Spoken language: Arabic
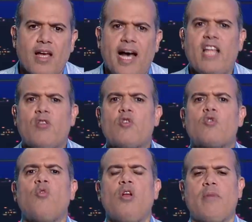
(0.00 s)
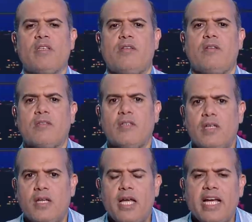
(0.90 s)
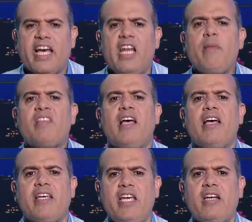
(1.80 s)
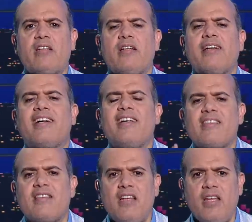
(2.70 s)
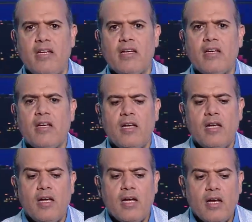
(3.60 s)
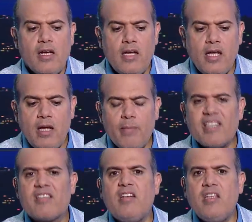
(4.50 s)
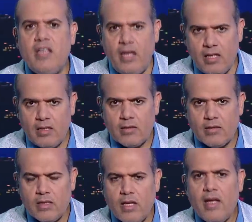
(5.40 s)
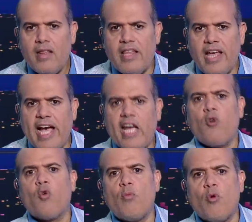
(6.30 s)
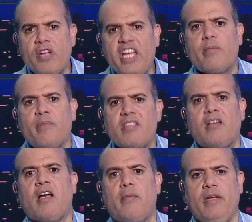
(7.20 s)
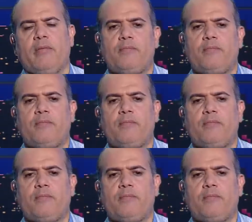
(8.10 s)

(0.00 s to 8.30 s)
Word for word: على الدستور المصري جريمه تهجير قسري لمصريين داخل جمهوريه مصر العربيه